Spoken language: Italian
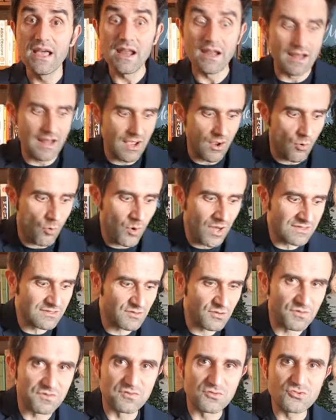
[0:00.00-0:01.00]
le
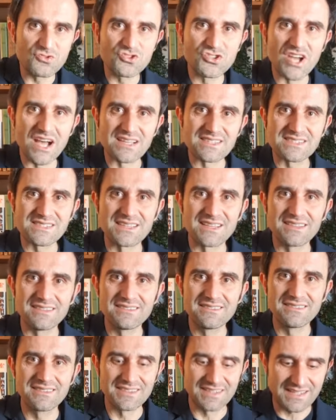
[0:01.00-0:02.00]
quattro fuggiasche
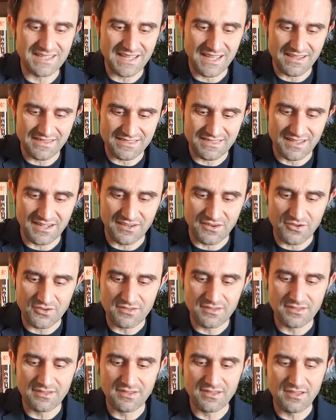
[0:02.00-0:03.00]
rientrano,
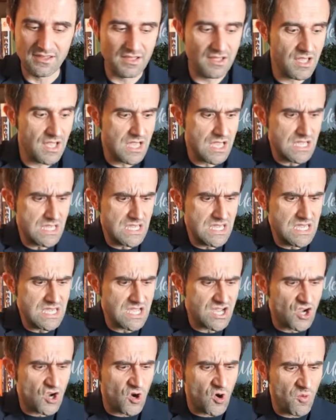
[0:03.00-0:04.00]

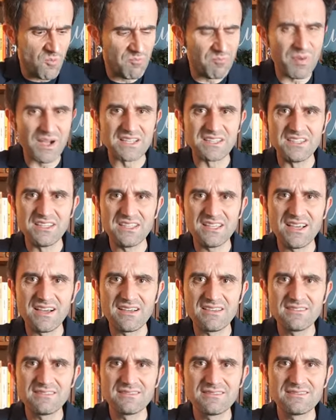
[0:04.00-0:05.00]
in
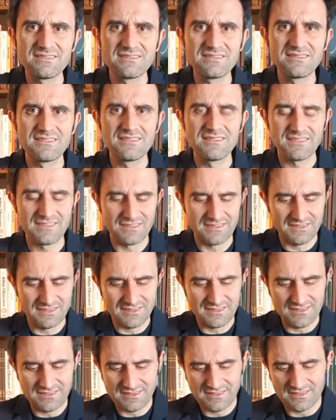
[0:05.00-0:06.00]
compagnia
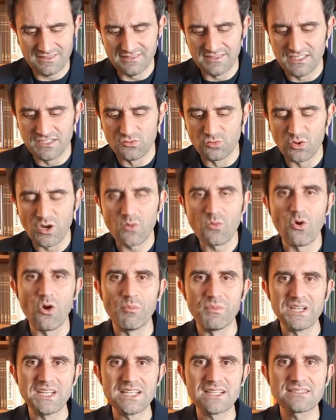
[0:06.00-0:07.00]
di due
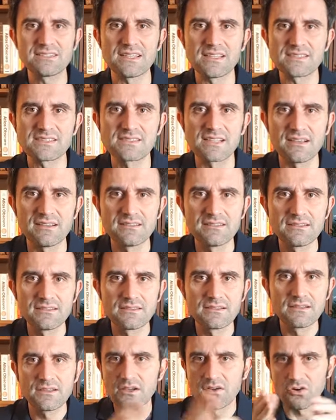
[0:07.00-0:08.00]
uomini a testa.
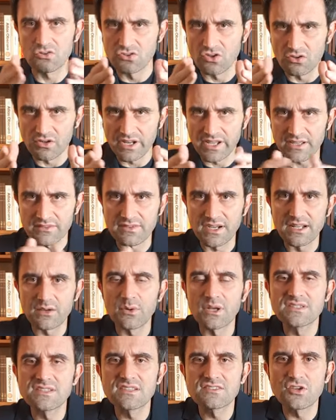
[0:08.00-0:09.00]
O donne, eh, vale
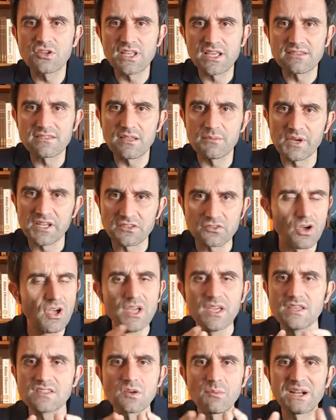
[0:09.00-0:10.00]
qualsiasi orientamento.
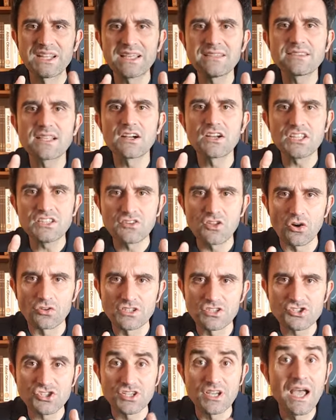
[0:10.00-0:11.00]
Insomma, rientrano in
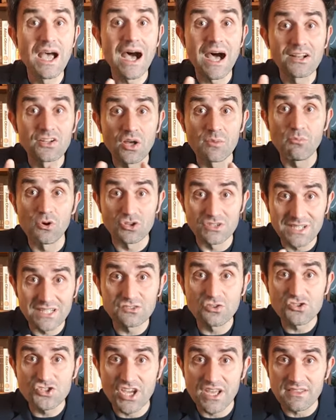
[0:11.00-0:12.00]
dodici, hanno
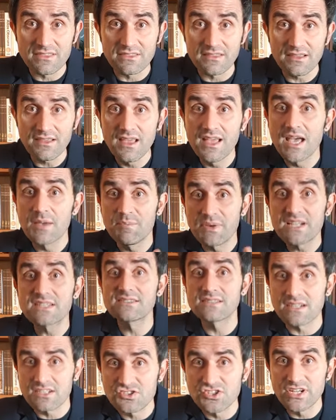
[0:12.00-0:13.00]
abbordato gente e per
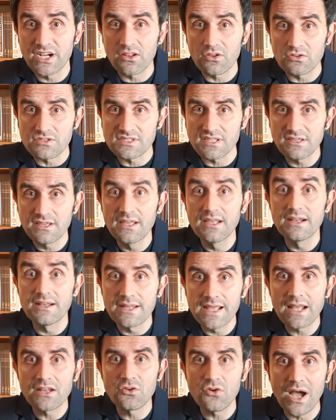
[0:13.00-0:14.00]
essere generose
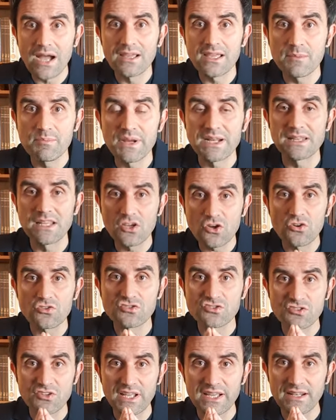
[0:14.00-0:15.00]
ne hanno anche per le
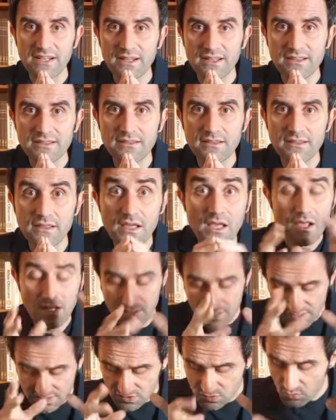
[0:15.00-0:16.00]
consorelle.
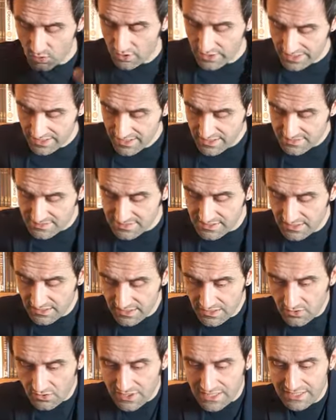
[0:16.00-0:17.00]
Le suore si
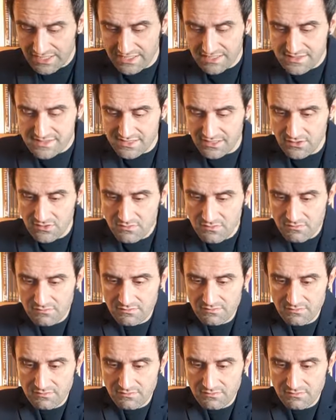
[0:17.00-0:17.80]
riorganizzano